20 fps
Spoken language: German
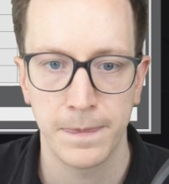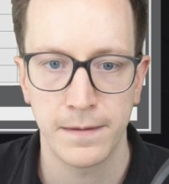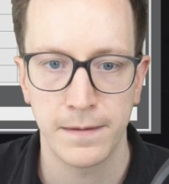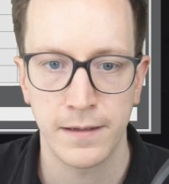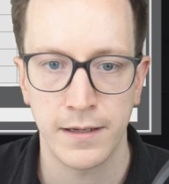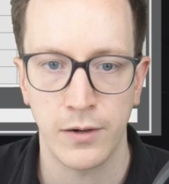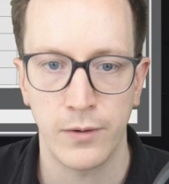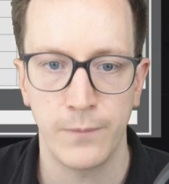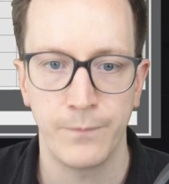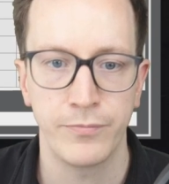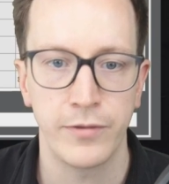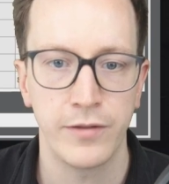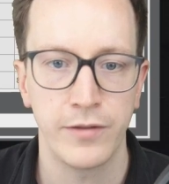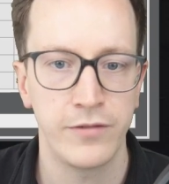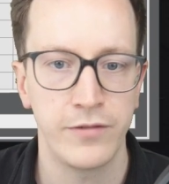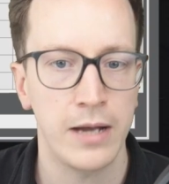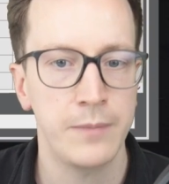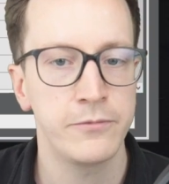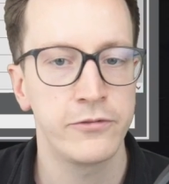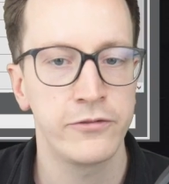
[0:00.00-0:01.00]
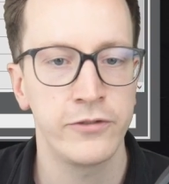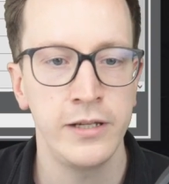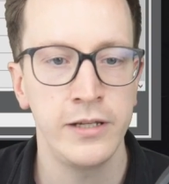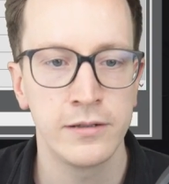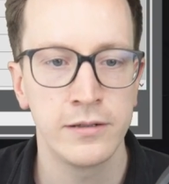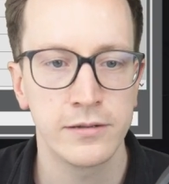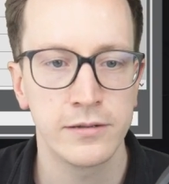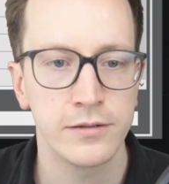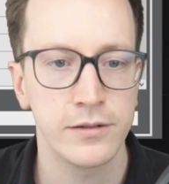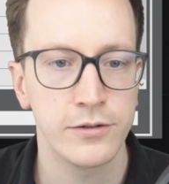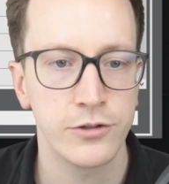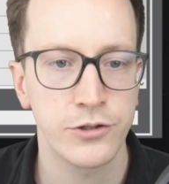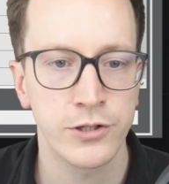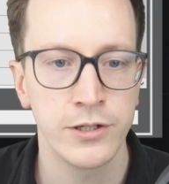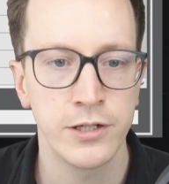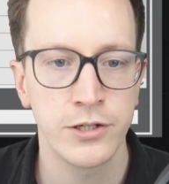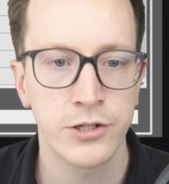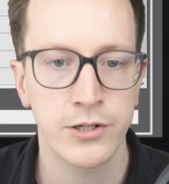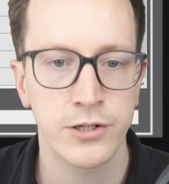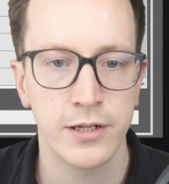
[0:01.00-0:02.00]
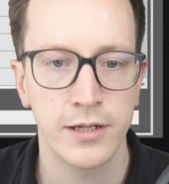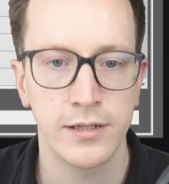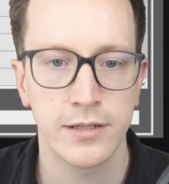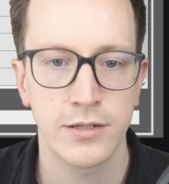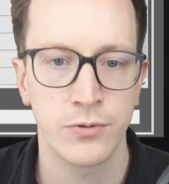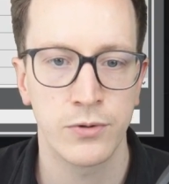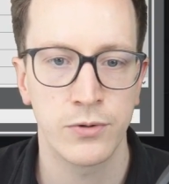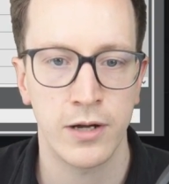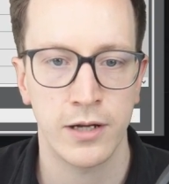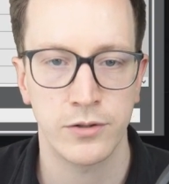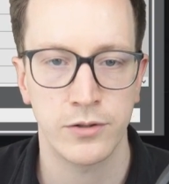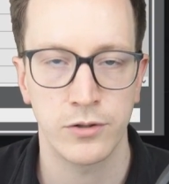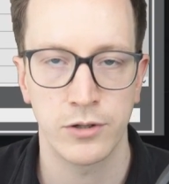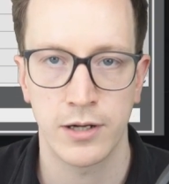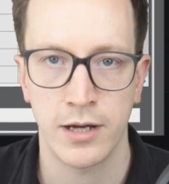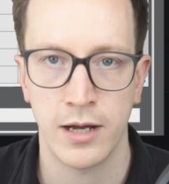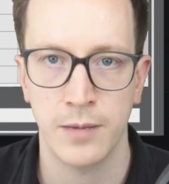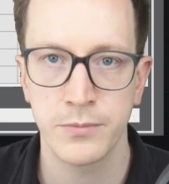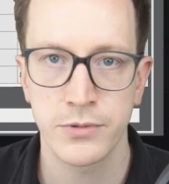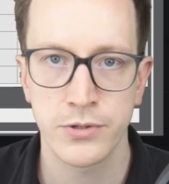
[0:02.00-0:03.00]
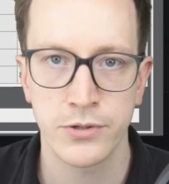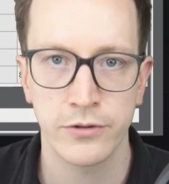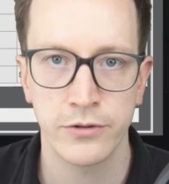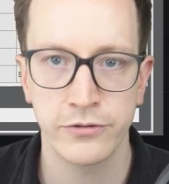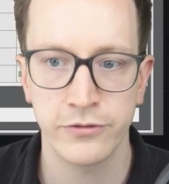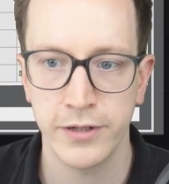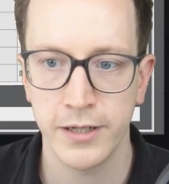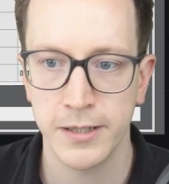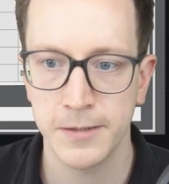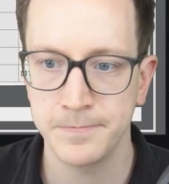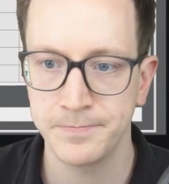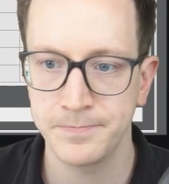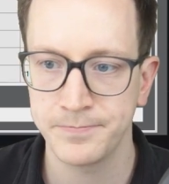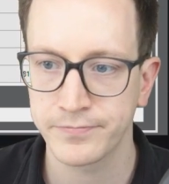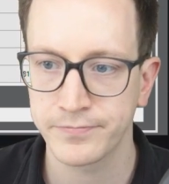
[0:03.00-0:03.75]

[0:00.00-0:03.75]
genau. Wir haben viele Schnittstellen zu Cut- und Cam-Software.